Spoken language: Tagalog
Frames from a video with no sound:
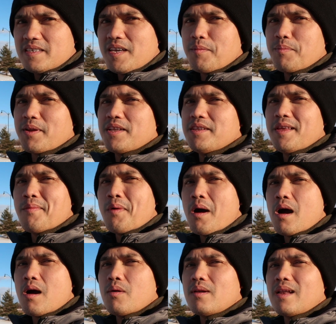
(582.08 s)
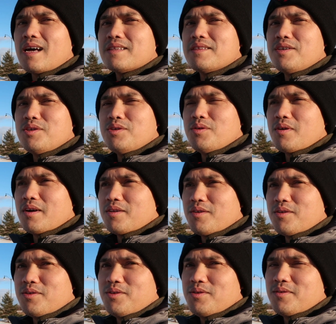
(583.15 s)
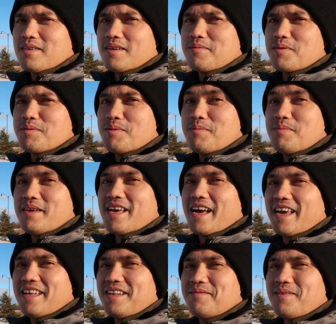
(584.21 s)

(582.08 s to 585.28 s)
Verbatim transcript: Siyempre, hindi mawawala din yung ano, yung uh, pagbibigay